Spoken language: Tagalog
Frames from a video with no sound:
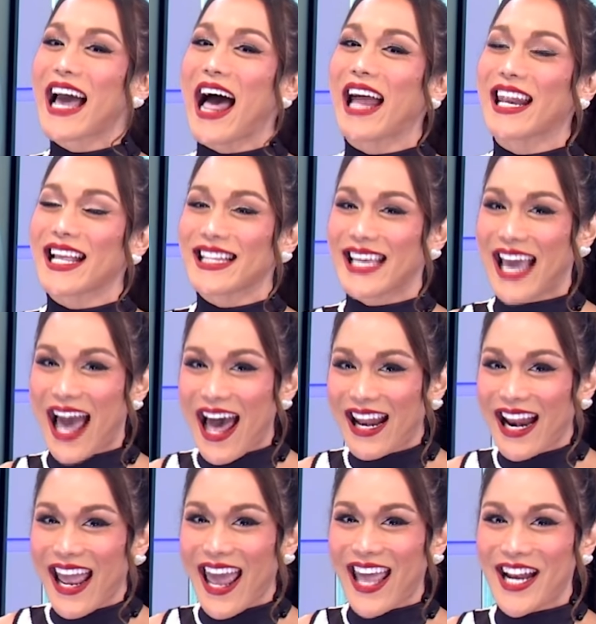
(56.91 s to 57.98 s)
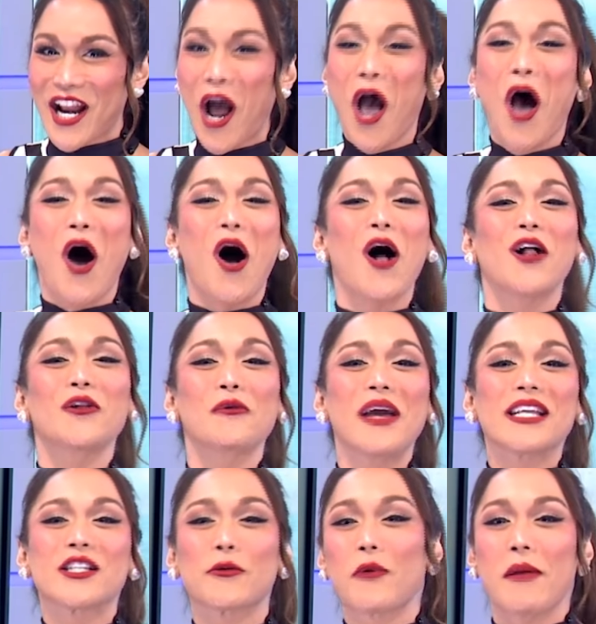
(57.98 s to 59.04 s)
Kalad Karen.
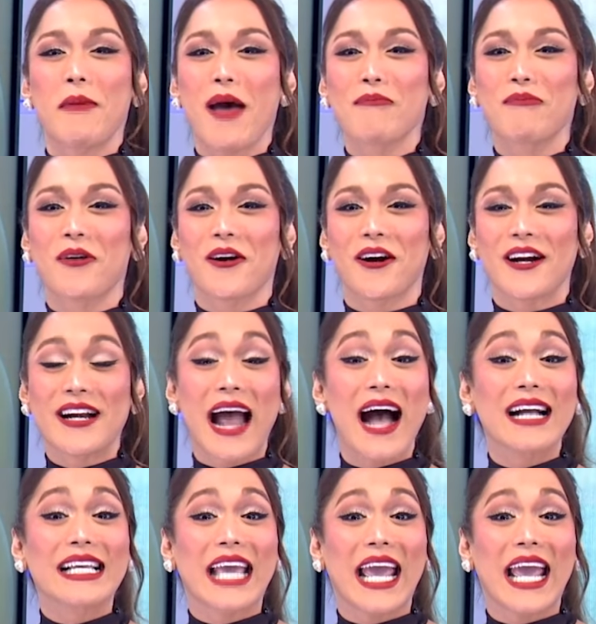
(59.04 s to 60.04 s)
Always remember na ang